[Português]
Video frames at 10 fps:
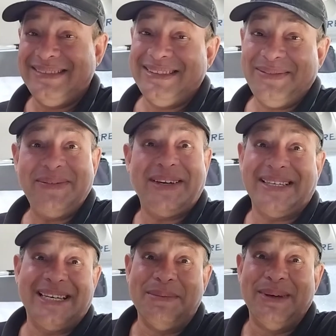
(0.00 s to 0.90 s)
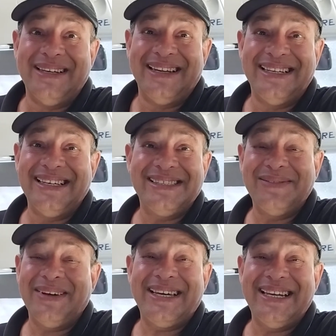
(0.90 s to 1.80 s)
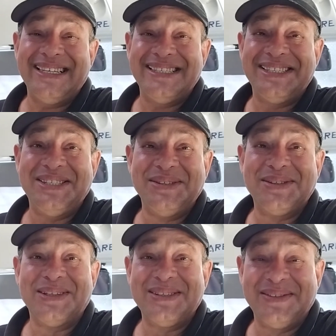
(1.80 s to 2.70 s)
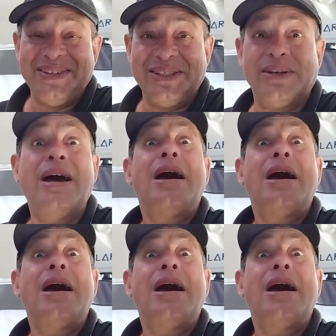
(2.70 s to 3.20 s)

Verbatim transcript: Você vai ficar sabendo, né? Daí você não vai querer assistir os outros vídeos.